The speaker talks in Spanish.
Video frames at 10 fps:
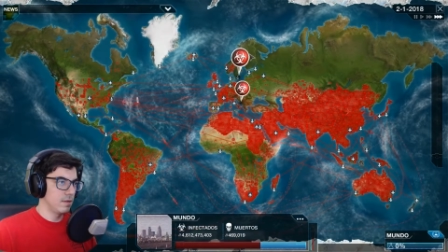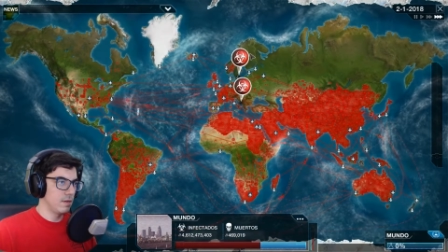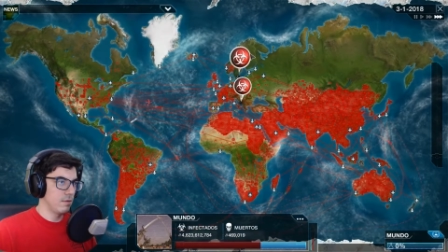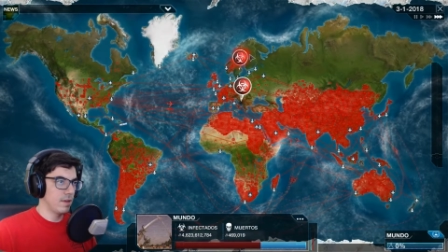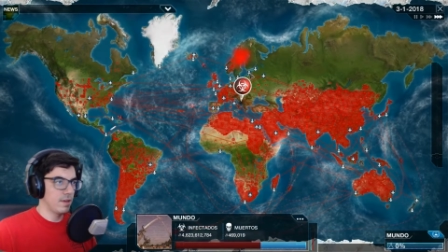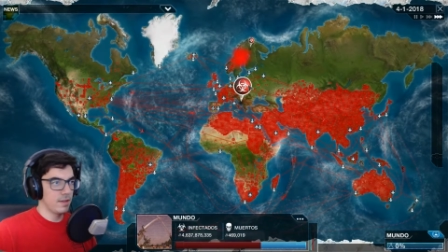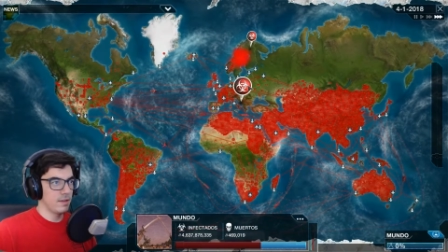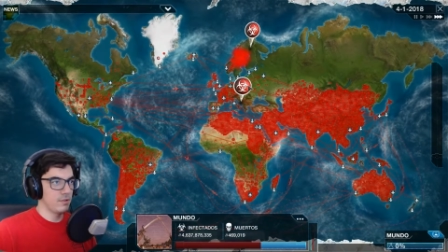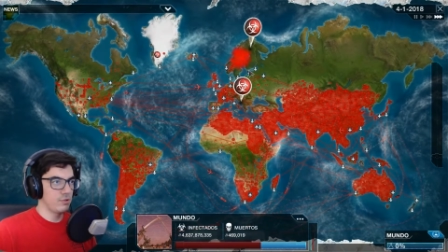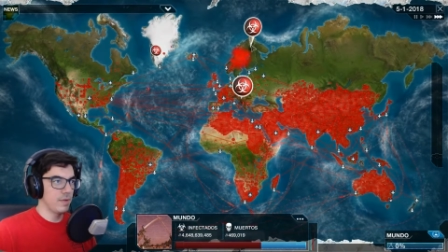
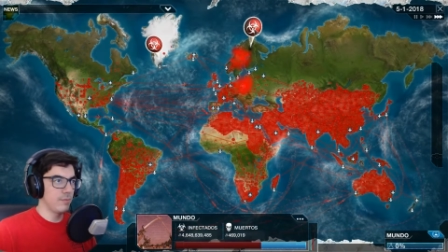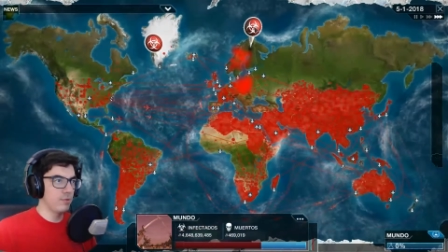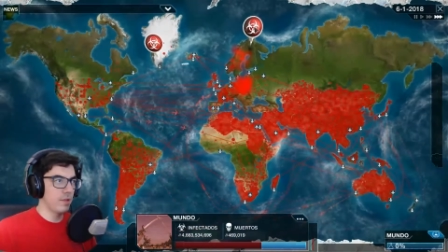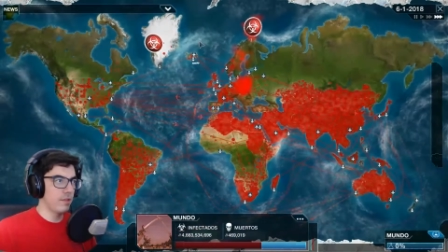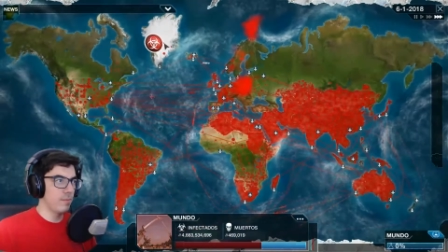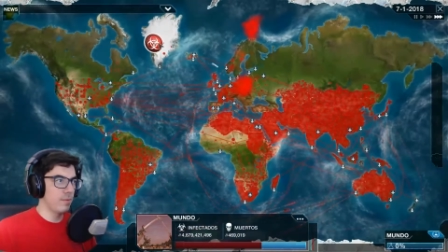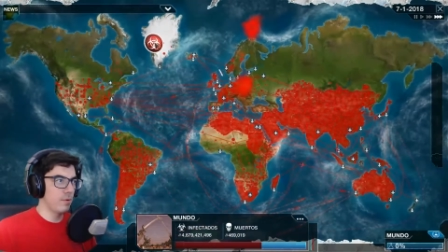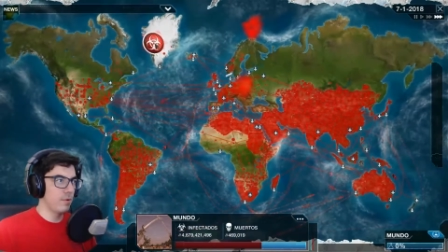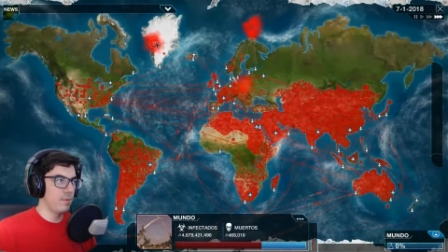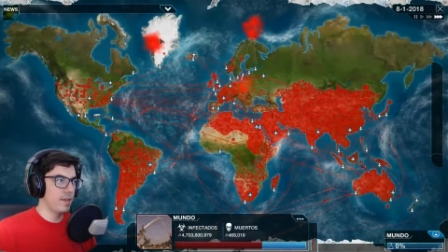Aunque sube la mutación, pero
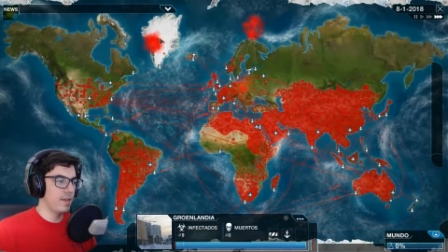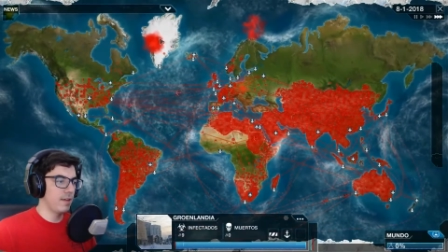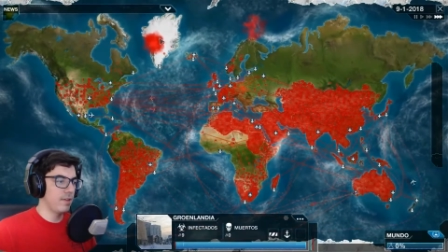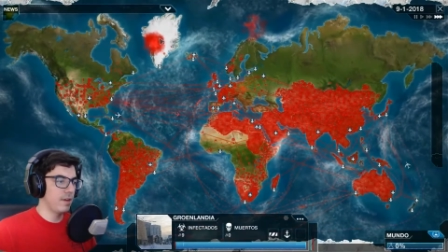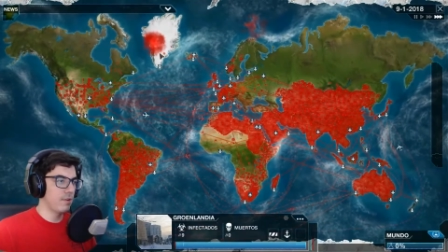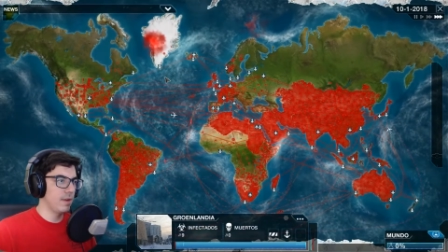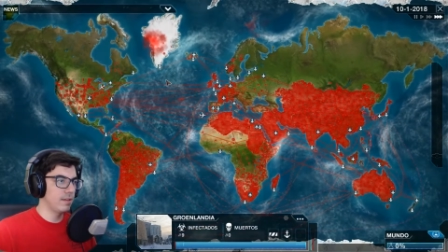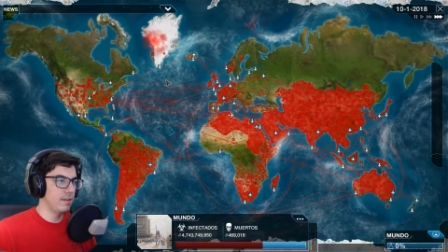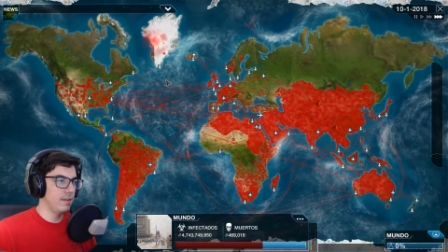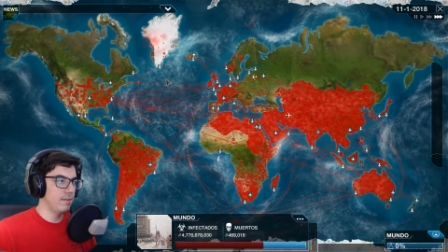bueno, me ha llegado ya
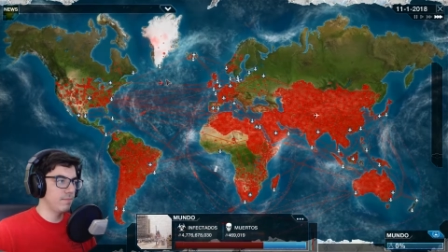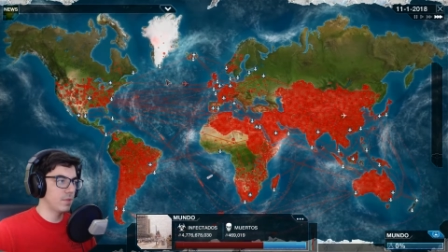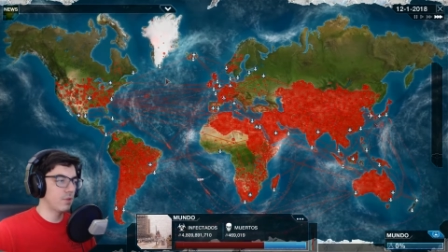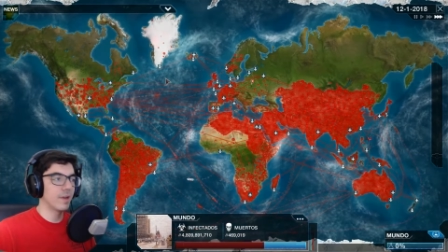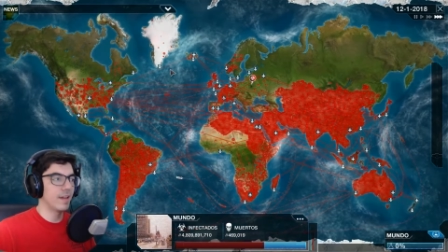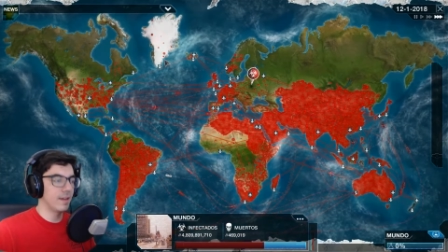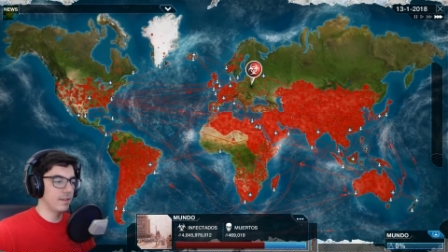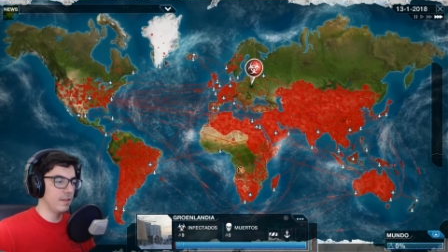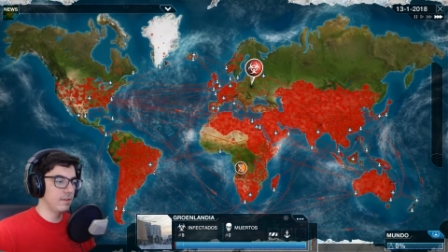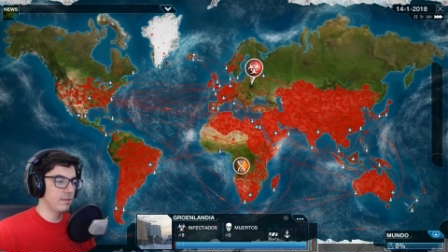Groenlandia.
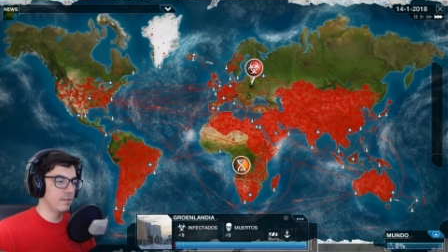Groenlandia.